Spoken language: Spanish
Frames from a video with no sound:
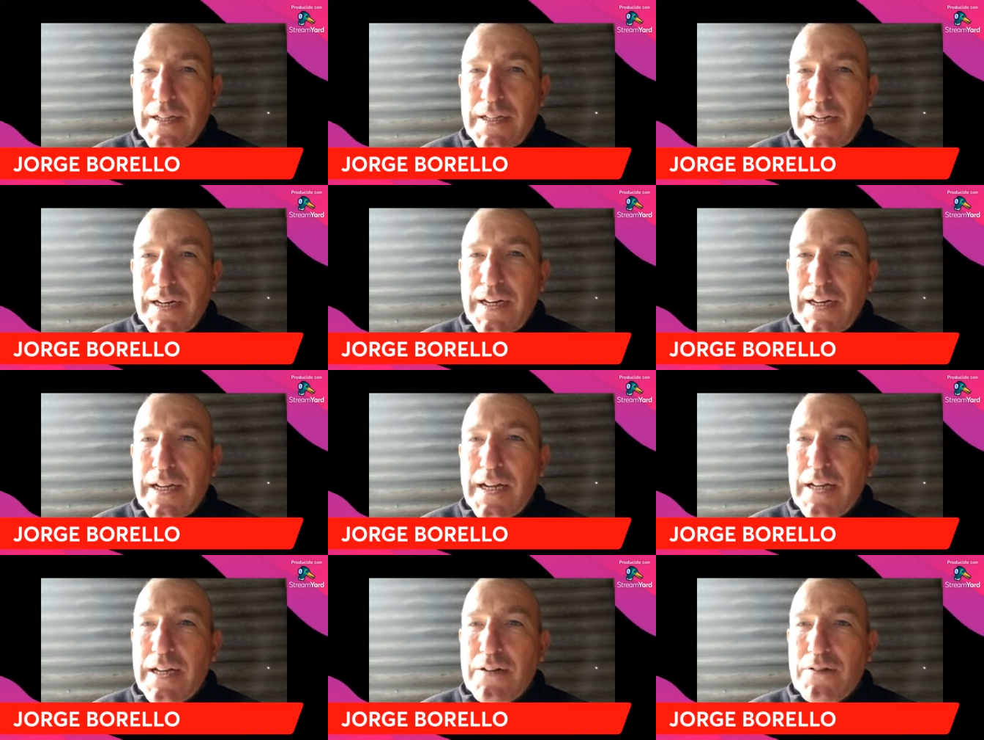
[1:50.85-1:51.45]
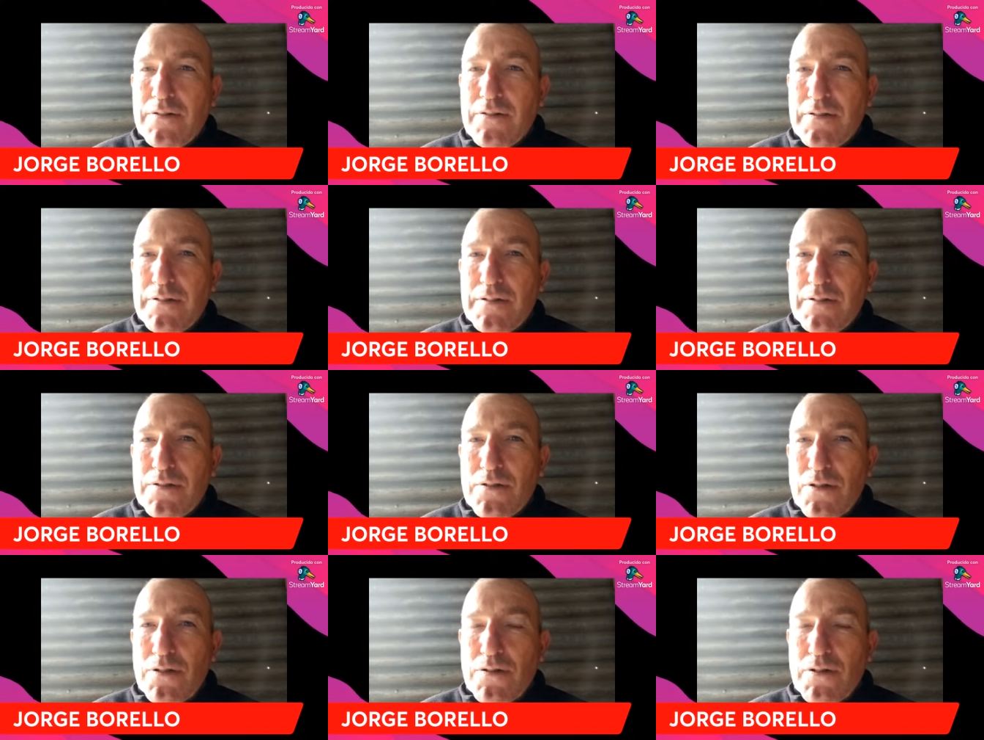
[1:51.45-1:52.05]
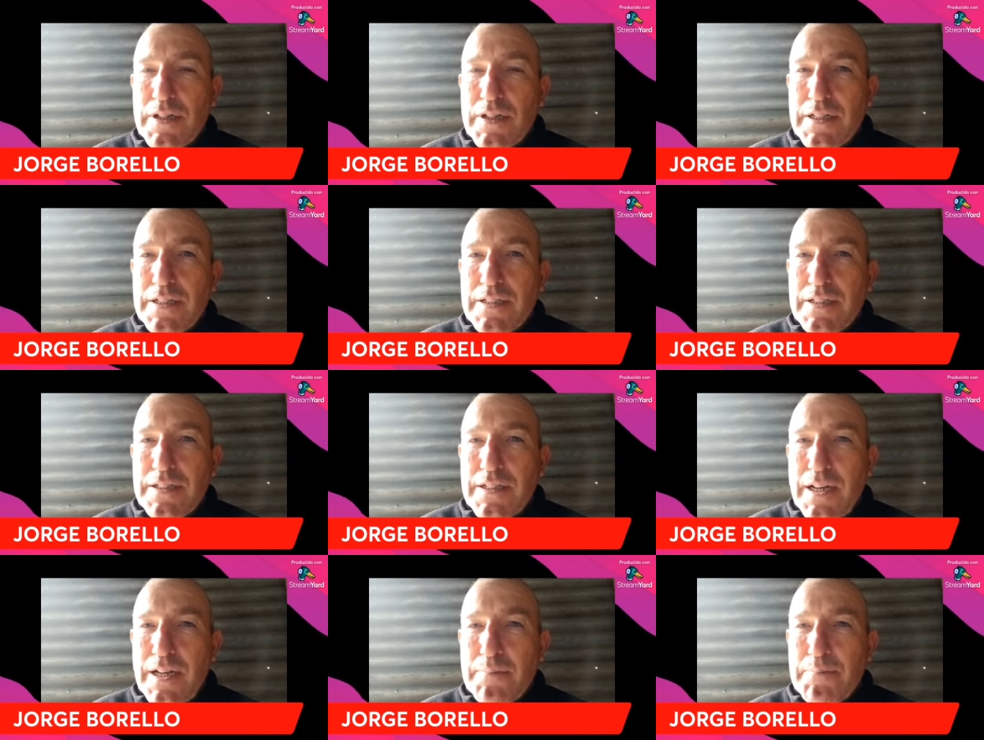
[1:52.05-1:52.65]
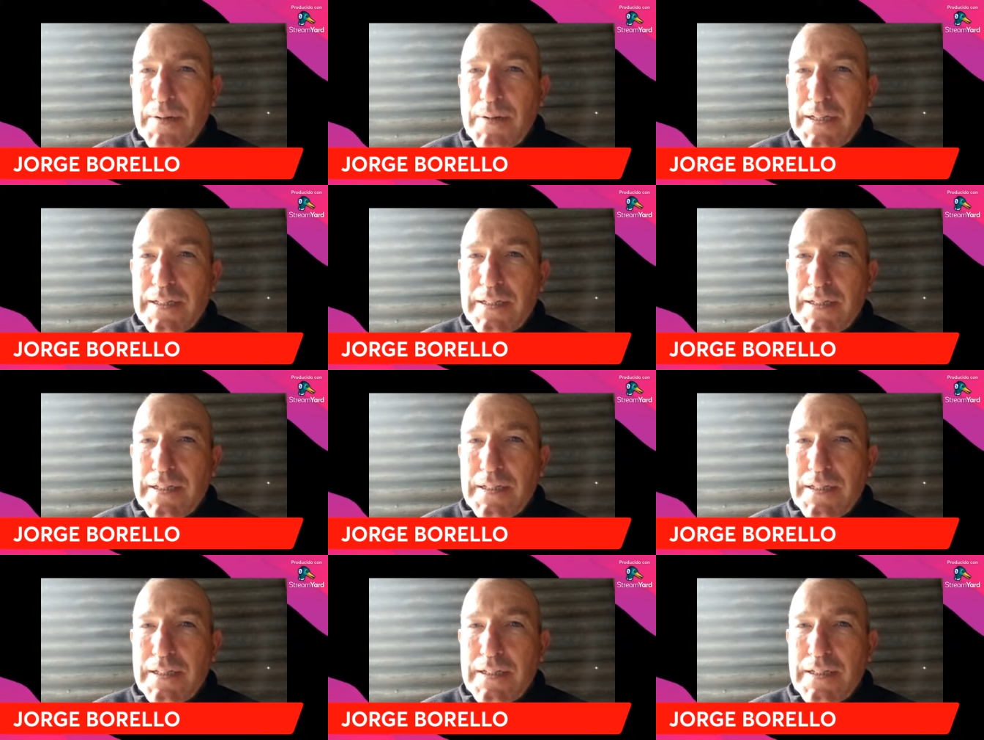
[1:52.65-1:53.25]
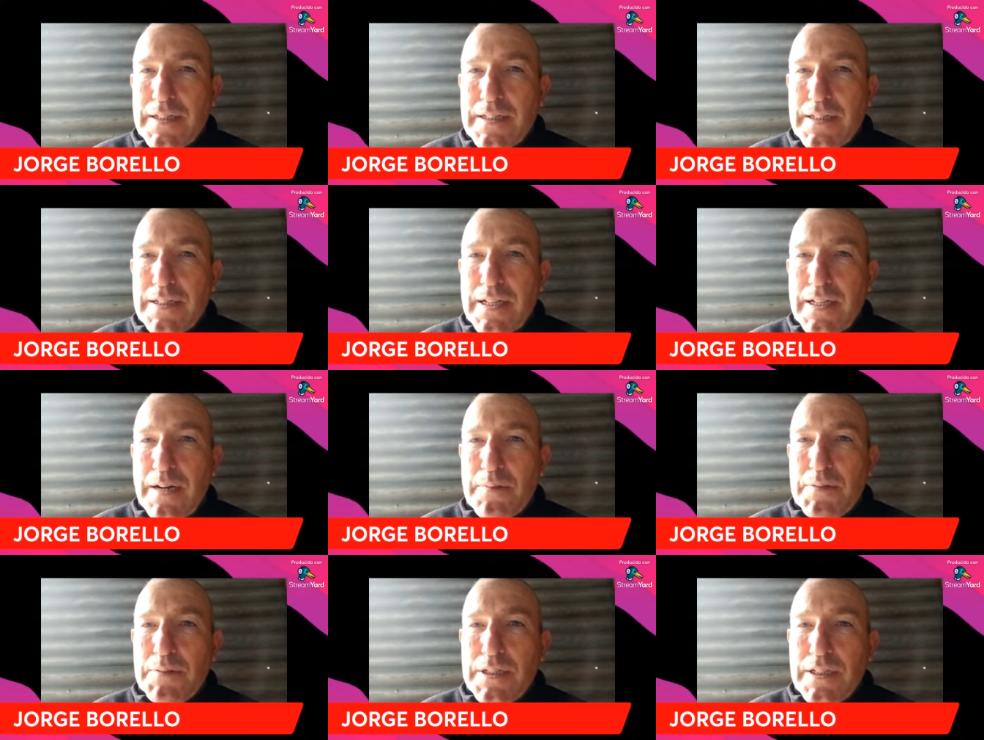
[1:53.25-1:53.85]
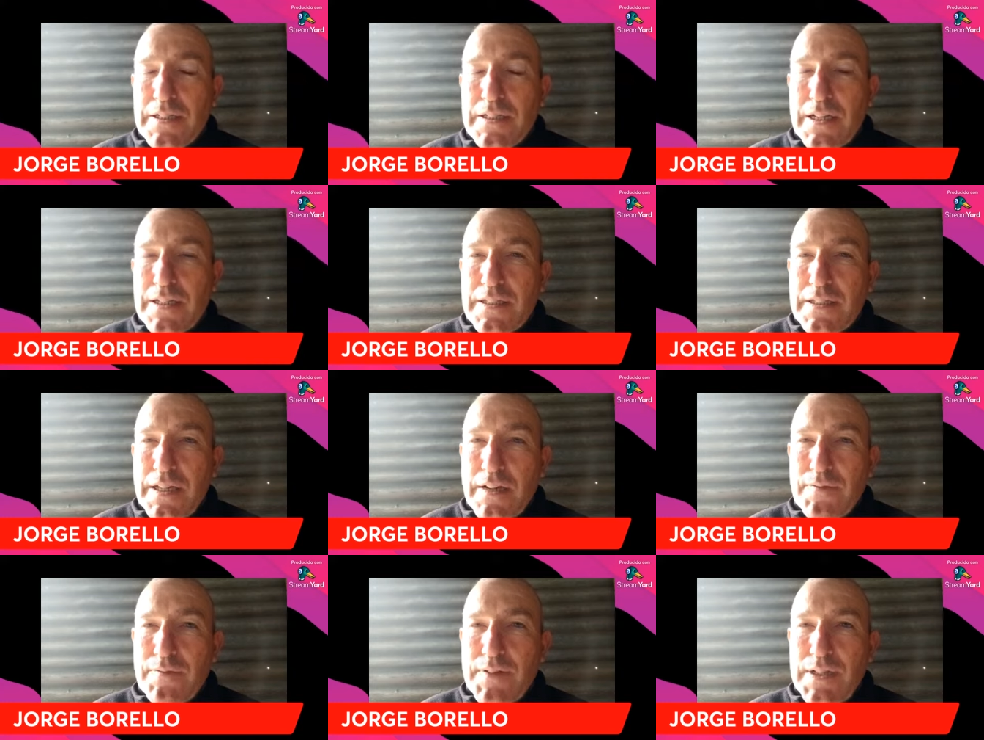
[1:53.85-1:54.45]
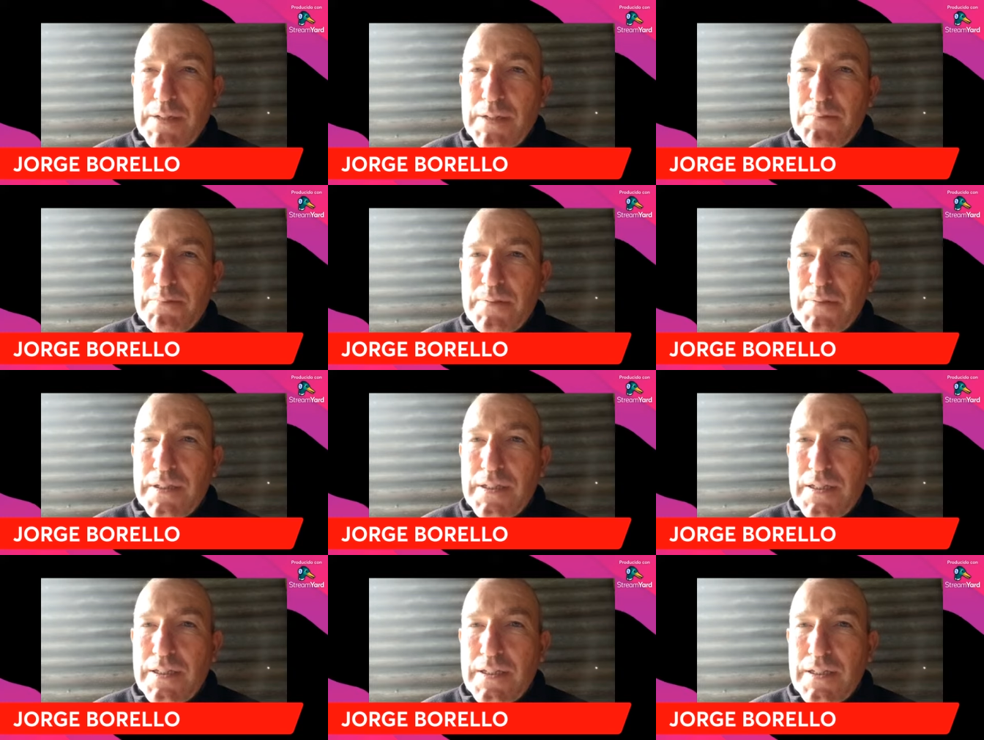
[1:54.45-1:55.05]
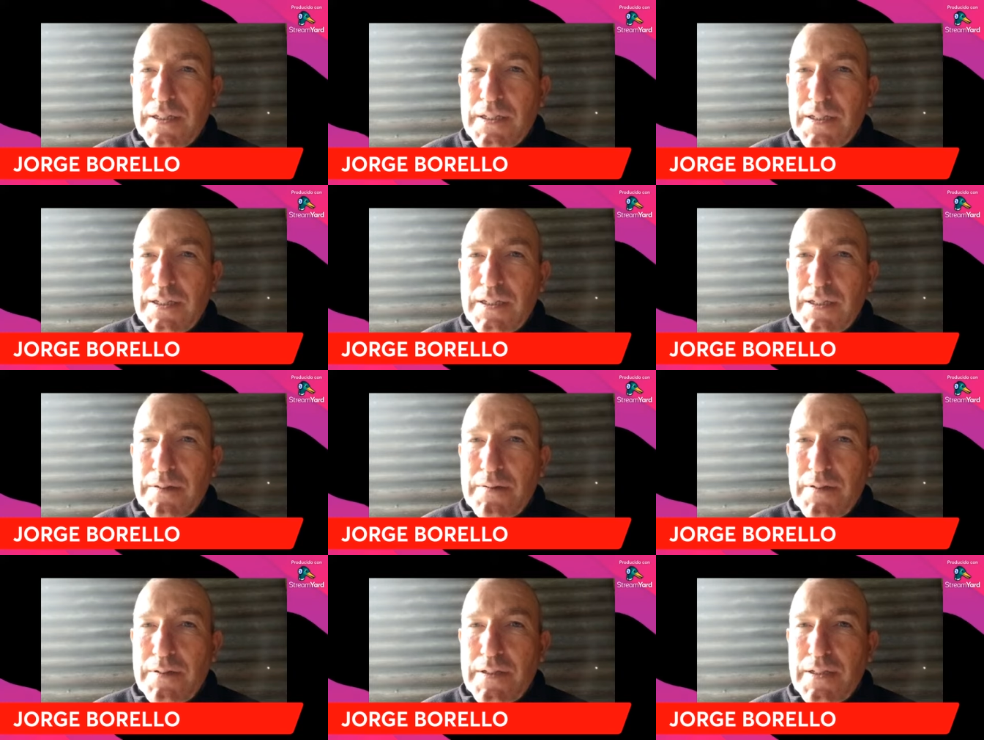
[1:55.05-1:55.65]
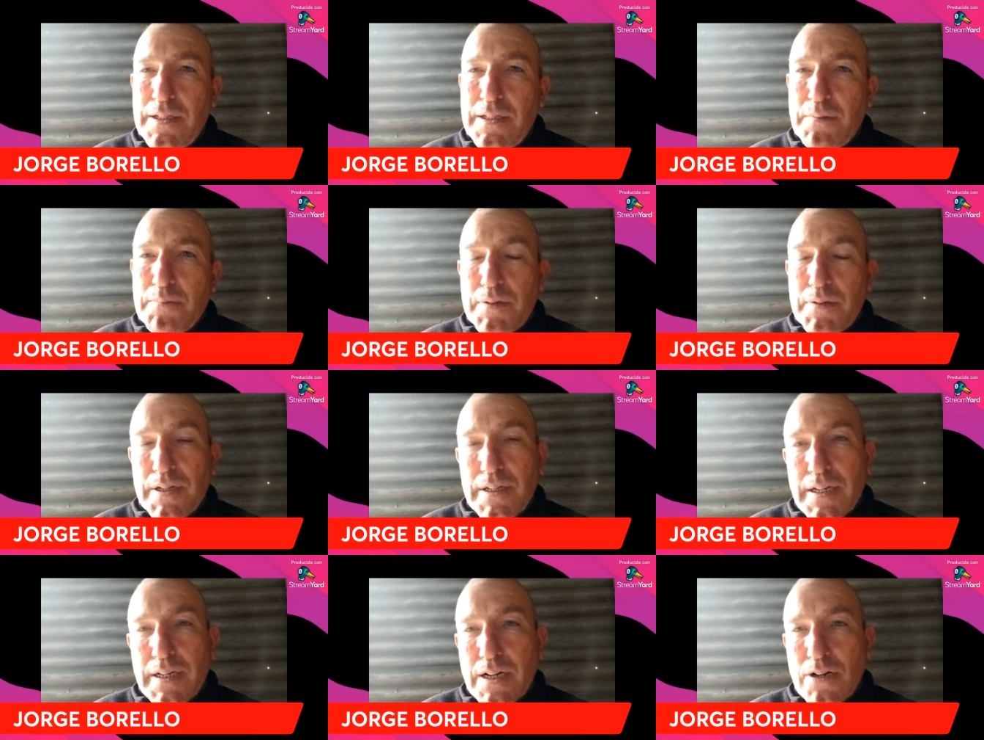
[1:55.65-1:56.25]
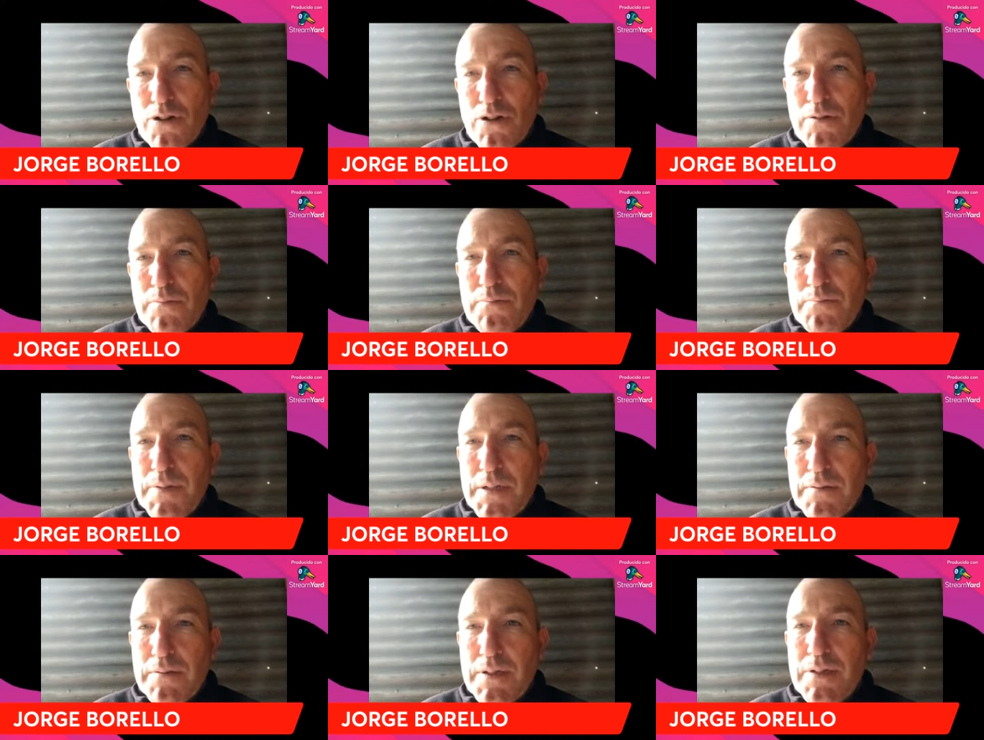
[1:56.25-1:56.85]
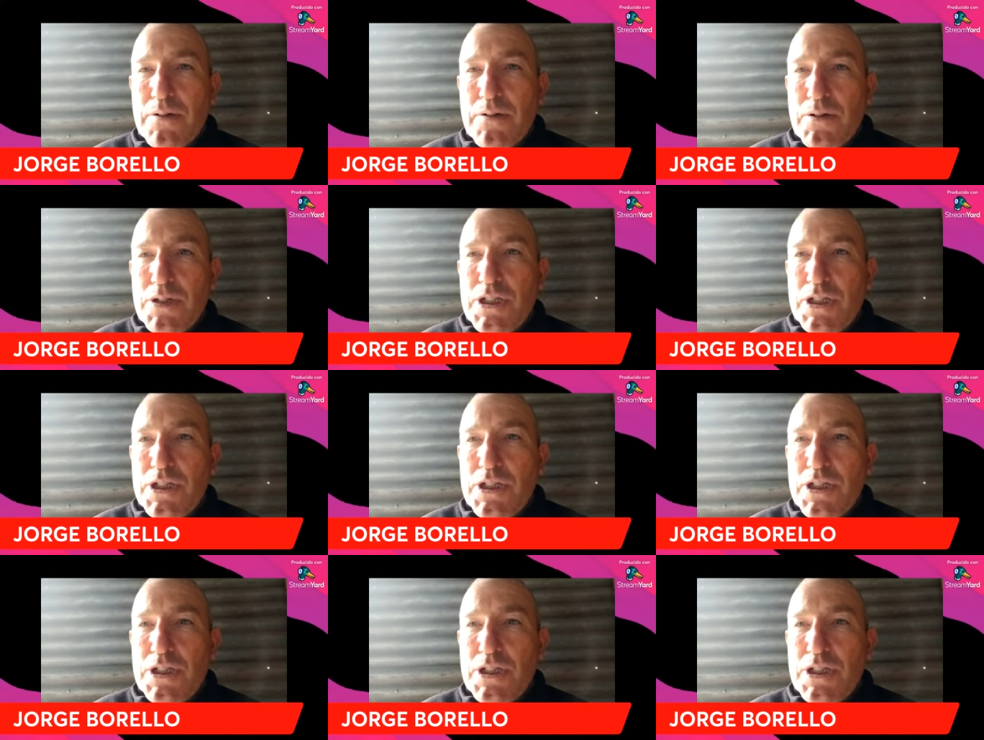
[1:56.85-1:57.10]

renegar con todo lo que es la parte de trámites ante AFIP y, después en ACOM, pero bueno,